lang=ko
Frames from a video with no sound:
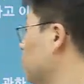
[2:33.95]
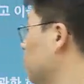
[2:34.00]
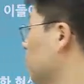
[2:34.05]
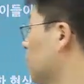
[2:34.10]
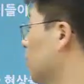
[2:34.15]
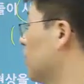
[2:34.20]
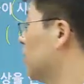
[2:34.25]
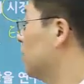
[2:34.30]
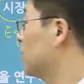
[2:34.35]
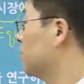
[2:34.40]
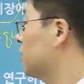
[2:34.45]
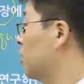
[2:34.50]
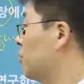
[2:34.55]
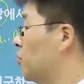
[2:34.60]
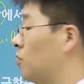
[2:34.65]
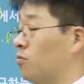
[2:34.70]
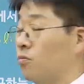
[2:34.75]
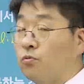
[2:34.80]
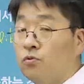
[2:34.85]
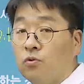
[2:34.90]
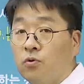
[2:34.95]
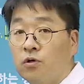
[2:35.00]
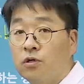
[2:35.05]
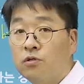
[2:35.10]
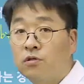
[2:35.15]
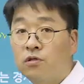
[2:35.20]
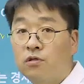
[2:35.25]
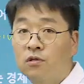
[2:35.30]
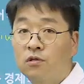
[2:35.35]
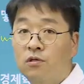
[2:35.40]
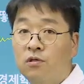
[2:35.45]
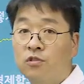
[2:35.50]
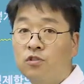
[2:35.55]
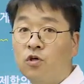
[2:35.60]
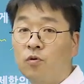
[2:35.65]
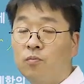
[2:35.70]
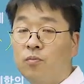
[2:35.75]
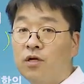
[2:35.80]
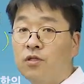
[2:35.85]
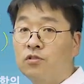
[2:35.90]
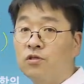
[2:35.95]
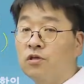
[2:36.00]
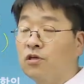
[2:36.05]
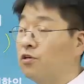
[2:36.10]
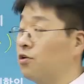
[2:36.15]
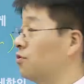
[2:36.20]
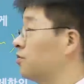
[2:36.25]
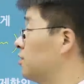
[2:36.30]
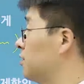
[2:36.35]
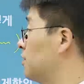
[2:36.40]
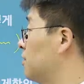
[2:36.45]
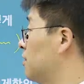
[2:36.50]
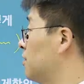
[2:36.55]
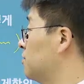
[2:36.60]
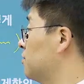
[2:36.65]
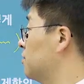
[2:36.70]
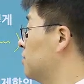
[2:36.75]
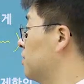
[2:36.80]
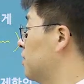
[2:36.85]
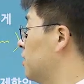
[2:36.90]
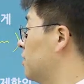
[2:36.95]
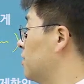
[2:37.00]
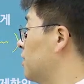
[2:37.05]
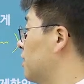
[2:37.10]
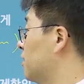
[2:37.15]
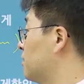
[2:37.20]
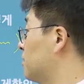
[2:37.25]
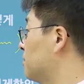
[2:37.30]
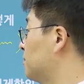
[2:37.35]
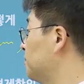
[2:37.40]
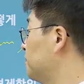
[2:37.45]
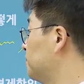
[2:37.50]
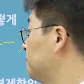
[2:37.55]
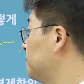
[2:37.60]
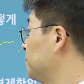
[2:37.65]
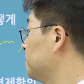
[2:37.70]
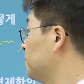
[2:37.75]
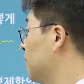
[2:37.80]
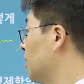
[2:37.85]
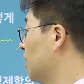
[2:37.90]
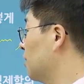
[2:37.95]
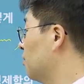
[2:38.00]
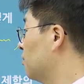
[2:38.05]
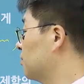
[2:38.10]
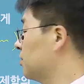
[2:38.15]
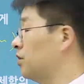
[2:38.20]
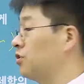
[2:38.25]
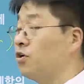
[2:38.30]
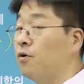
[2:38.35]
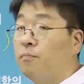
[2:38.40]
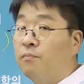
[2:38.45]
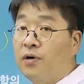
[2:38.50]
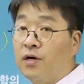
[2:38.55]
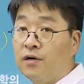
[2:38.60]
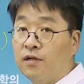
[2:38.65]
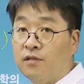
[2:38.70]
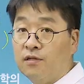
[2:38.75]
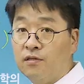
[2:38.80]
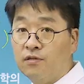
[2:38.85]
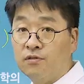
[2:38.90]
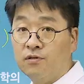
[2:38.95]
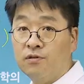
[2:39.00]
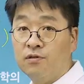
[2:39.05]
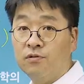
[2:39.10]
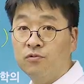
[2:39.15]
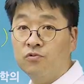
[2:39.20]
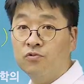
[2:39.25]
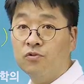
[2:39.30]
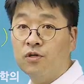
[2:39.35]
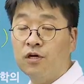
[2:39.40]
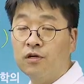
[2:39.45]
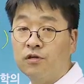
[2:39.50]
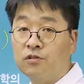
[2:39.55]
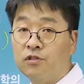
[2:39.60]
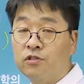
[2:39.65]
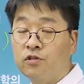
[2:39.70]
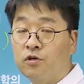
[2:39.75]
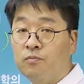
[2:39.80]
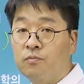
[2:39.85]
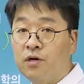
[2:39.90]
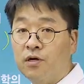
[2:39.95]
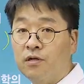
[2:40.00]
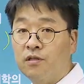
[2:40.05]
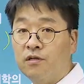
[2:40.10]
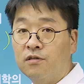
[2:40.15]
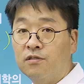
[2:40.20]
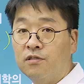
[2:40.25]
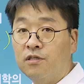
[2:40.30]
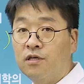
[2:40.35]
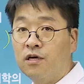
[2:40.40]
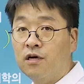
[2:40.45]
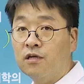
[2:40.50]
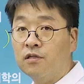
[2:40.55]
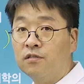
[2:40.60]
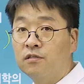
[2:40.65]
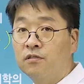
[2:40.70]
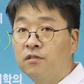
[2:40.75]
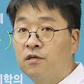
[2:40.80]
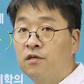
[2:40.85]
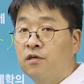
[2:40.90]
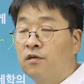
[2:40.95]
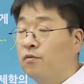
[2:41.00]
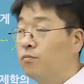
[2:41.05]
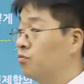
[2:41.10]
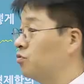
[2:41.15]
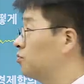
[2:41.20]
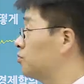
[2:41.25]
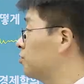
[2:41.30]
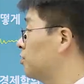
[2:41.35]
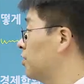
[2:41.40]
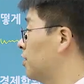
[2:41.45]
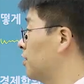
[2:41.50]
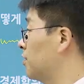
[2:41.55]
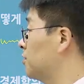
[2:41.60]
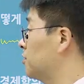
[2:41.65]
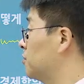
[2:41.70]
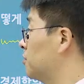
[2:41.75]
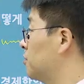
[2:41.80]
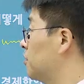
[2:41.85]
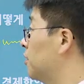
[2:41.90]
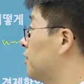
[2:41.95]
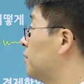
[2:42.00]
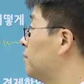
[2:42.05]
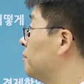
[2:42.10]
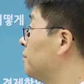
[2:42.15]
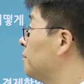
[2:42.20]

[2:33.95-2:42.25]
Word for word: 우리가 살펴봄을 통해서 전반적인 경제에 대해서 이해를 하는, 예, 경제 전반에 대해서, 국가 경제 전반에 대해서 이해하는 부분이 되겠습니다.